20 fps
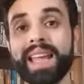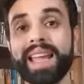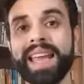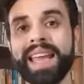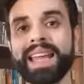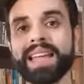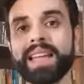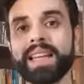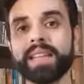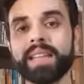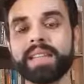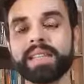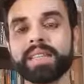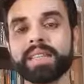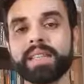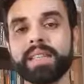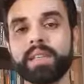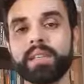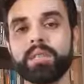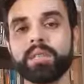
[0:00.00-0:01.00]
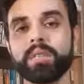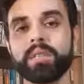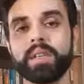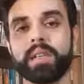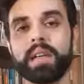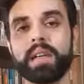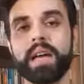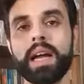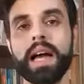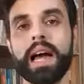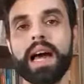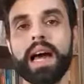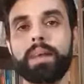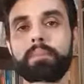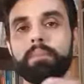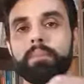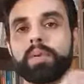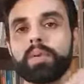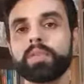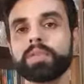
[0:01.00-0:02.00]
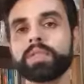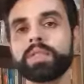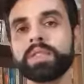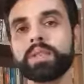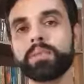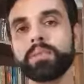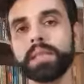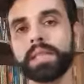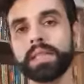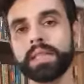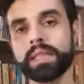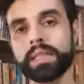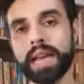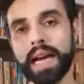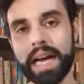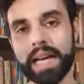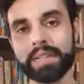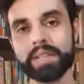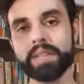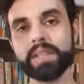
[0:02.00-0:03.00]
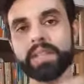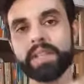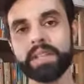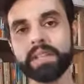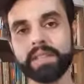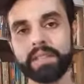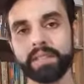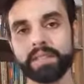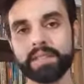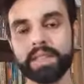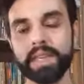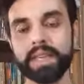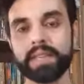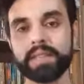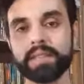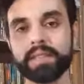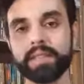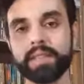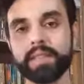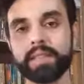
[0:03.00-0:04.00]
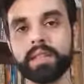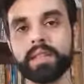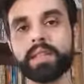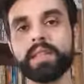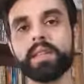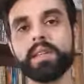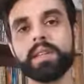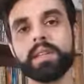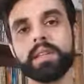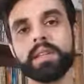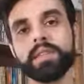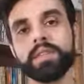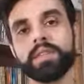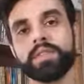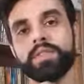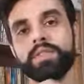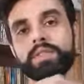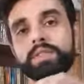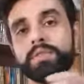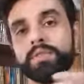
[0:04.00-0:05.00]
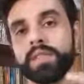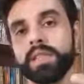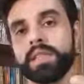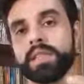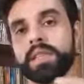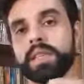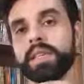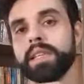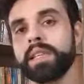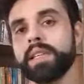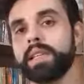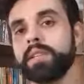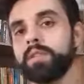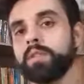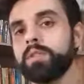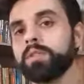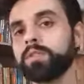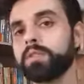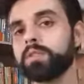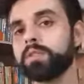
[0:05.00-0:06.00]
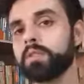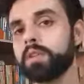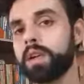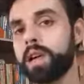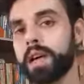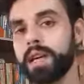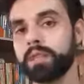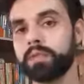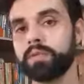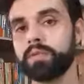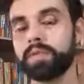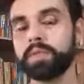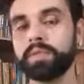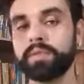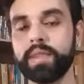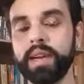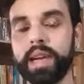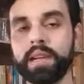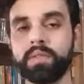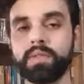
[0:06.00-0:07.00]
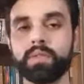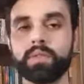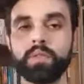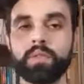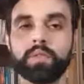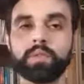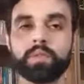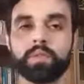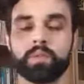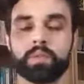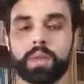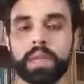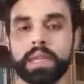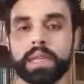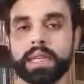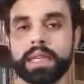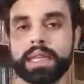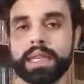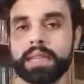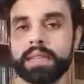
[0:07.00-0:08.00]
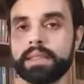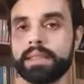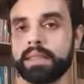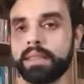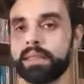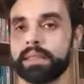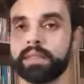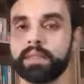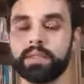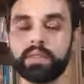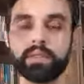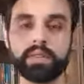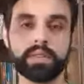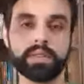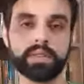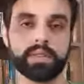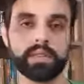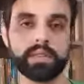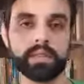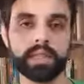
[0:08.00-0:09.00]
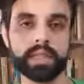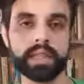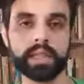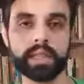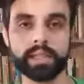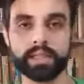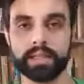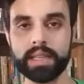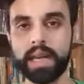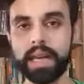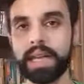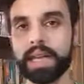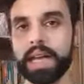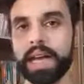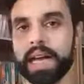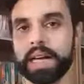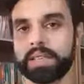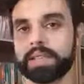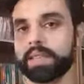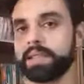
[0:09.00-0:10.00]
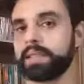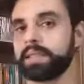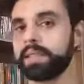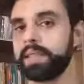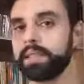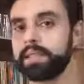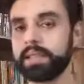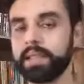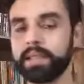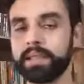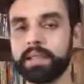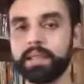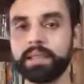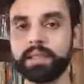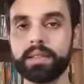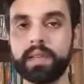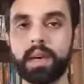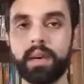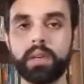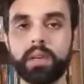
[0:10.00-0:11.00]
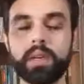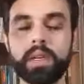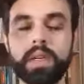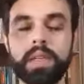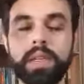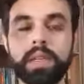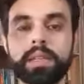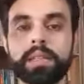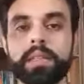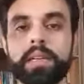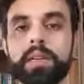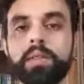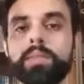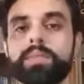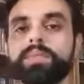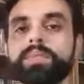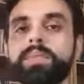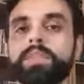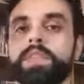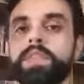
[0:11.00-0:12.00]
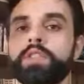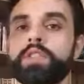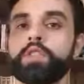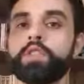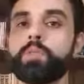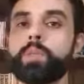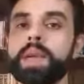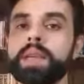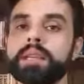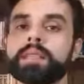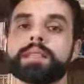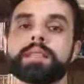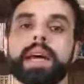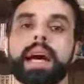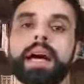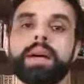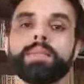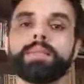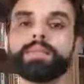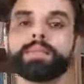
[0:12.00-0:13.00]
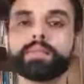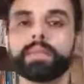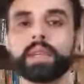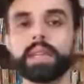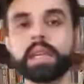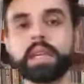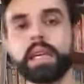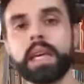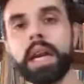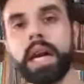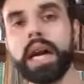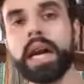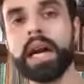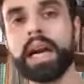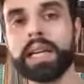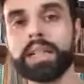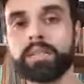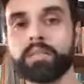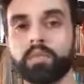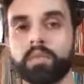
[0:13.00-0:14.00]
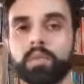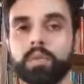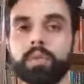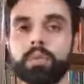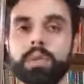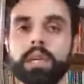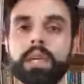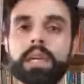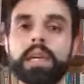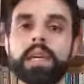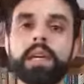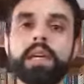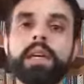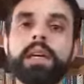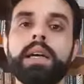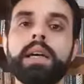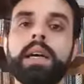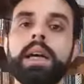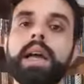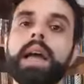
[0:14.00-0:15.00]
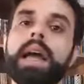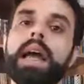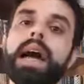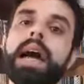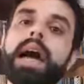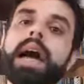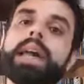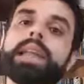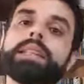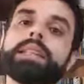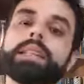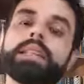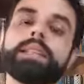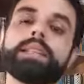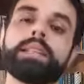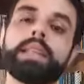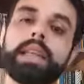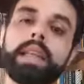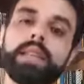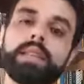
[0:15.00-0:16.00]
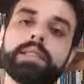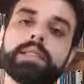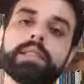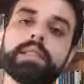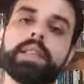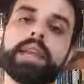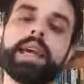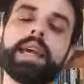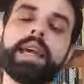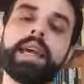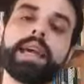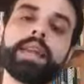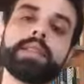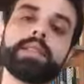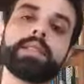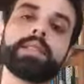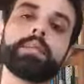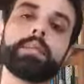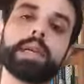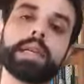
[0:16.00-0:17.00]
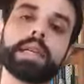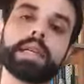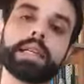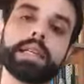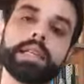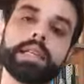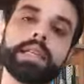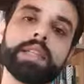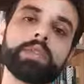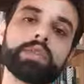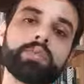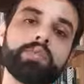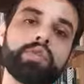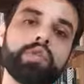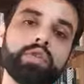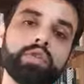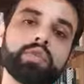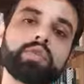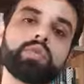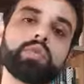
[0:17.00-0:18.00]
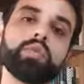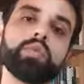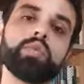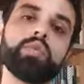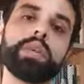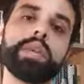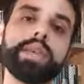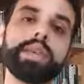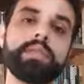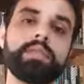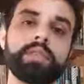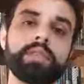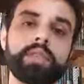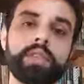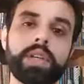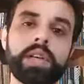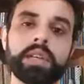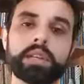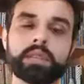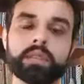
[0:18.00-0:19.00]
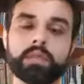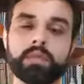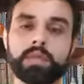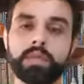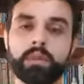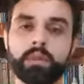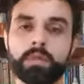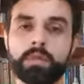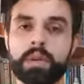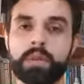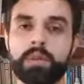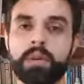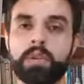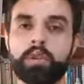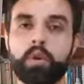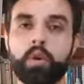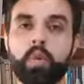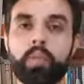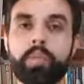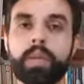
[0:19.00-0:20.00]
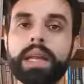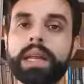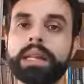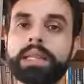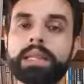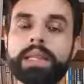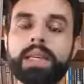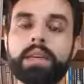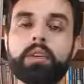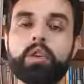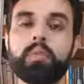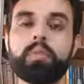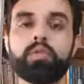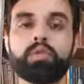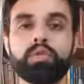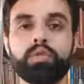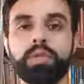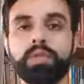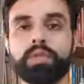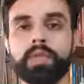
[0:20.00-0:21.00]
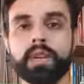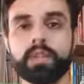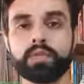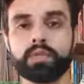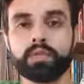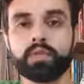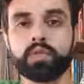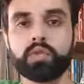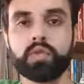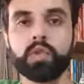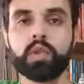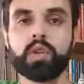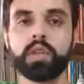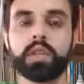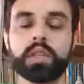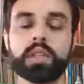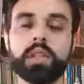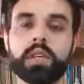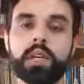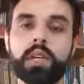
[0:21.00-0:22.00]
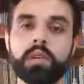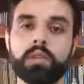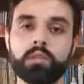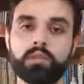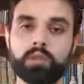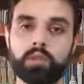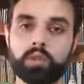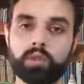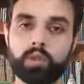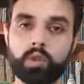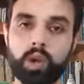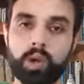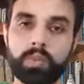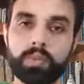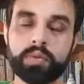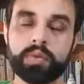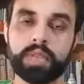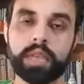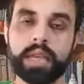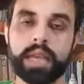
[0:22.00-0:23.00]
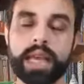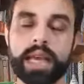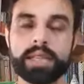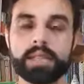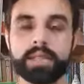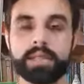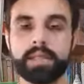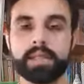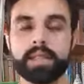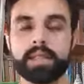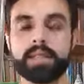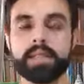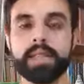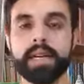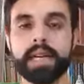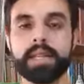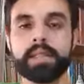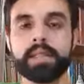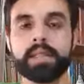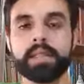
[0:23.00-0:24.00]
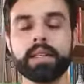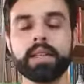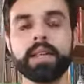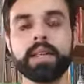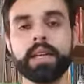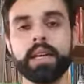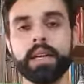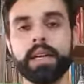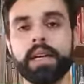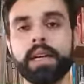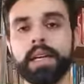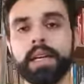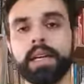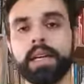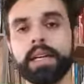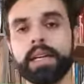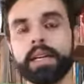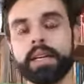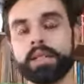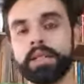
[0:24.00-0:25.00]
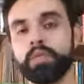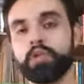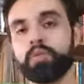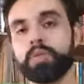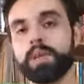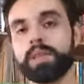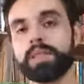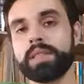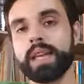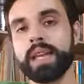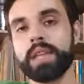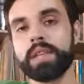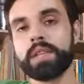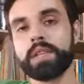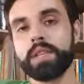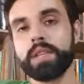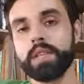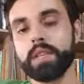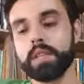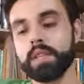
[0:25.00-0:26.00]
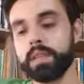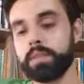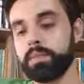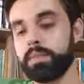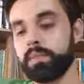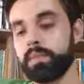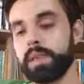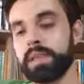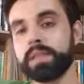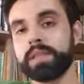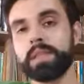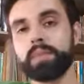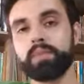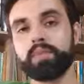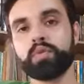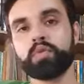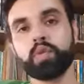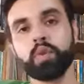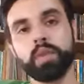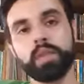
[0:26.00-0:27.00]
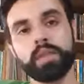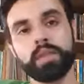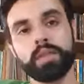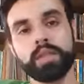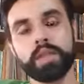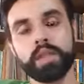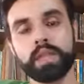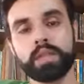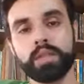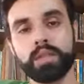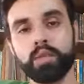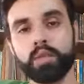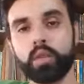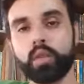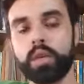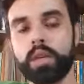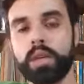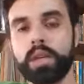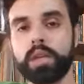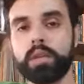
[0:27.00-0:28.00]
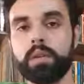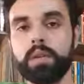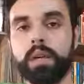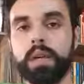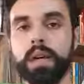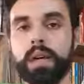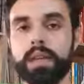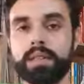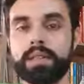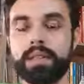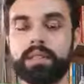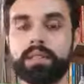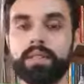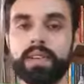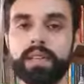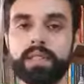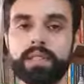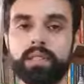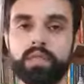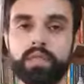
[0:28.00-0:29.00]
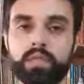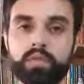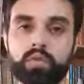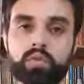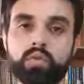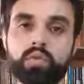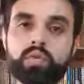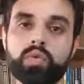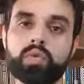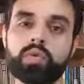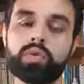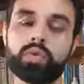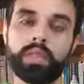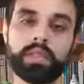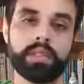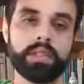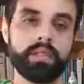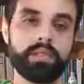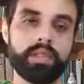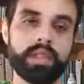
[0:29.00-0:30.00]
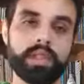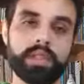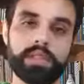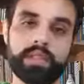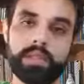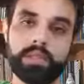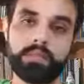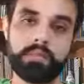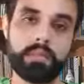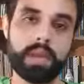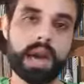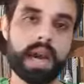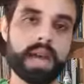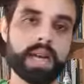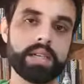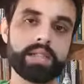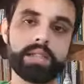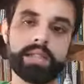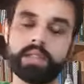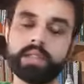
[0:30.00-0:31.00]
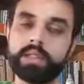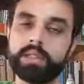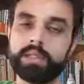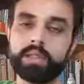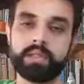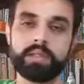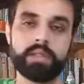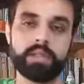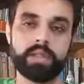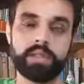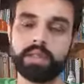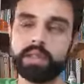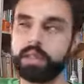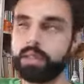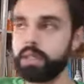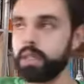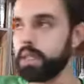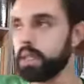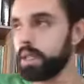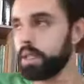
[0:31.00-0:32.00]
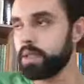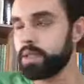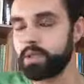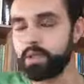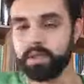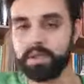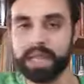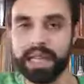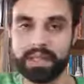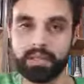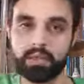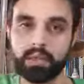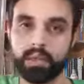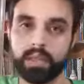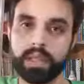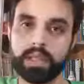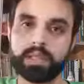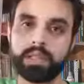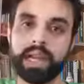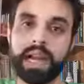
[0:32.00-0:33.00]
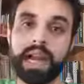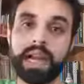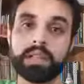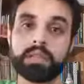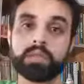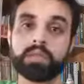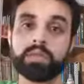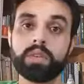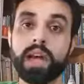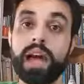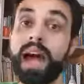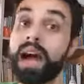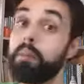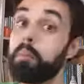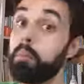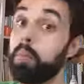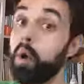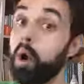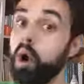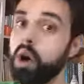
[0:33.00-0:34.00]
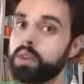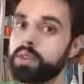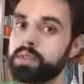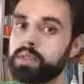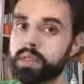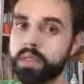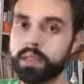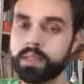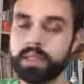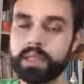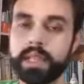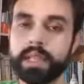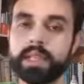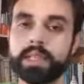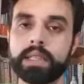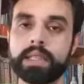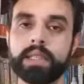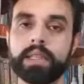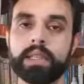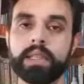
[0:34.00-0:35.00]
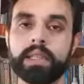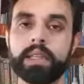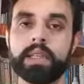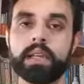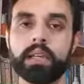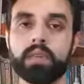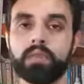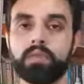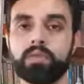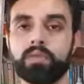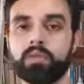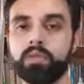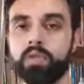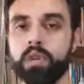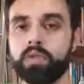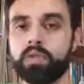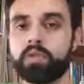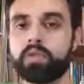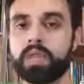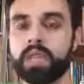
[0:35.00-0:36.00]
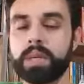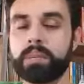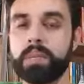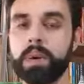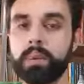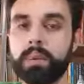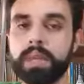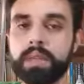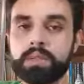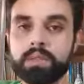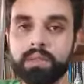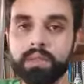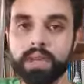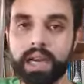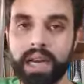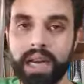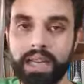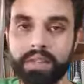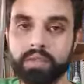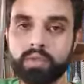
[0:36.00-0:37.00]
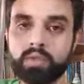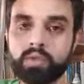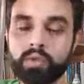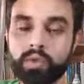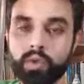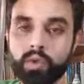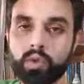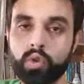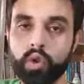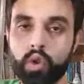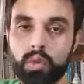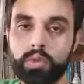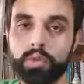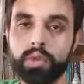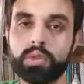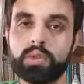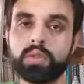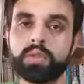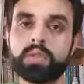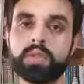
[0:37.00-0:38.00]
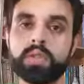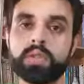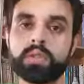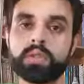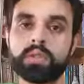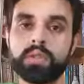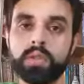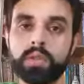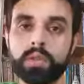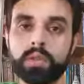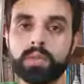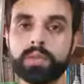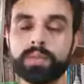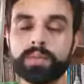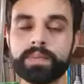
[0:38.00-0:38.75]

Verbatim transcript: em relação a possibilidade de existência de vida em outros locais do universo, em outros planetas, em outras estrelas, galáxias e etc e tal. Então, se a gente pensar que a astronomia é a área da ciência, né? É esse mecanismo de estudo e investigação que nos permite compreender como que o universo funciona, os seus corpos celestes e etc. É, existe uma série de percepções em que a gente colheu através de estudos, através de imagens, de, de dados coletados, amostras, né? Que os nossos equipamentos astronômicos eles foram